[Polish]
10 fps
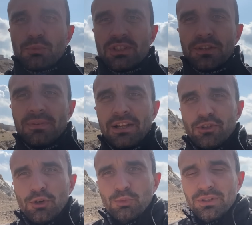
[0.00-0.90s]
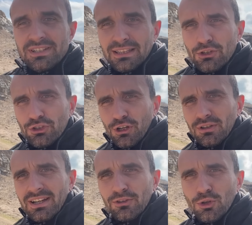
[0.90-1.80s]
Przed chwileczką mój serdeczny
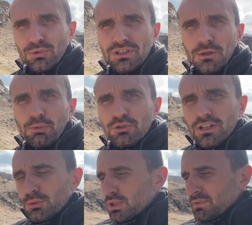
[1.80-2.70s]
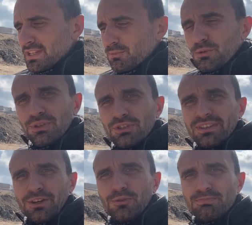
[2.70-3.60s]
kolega Dominik podzielił się ze mną jeszcze
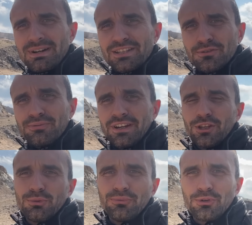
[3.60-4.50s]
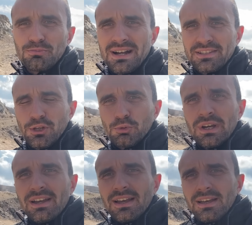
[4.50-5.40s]
taką bardzo fajną informacją.
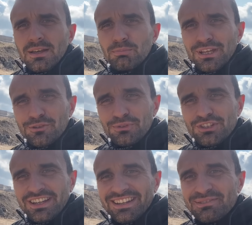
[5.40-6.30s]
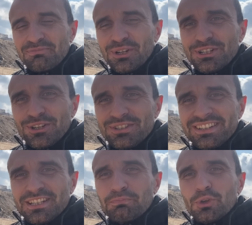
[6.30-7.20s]
Mianowicie, moi
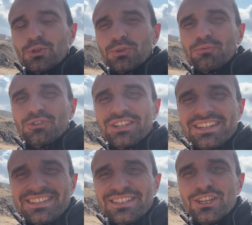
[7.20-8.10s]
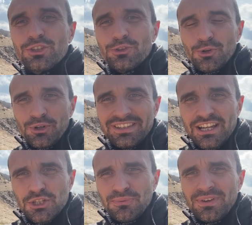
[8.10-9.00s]
drodzy, spośród wszystkich dróg
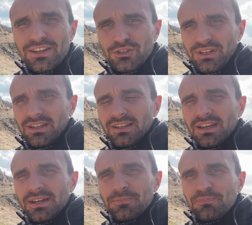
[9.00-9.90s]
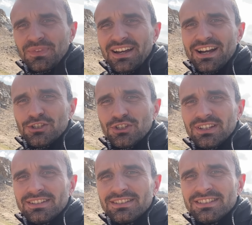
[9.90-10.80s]
na świecie, aż
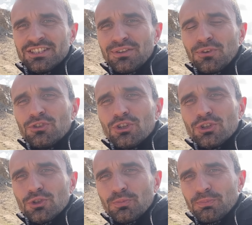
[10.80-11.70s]
90%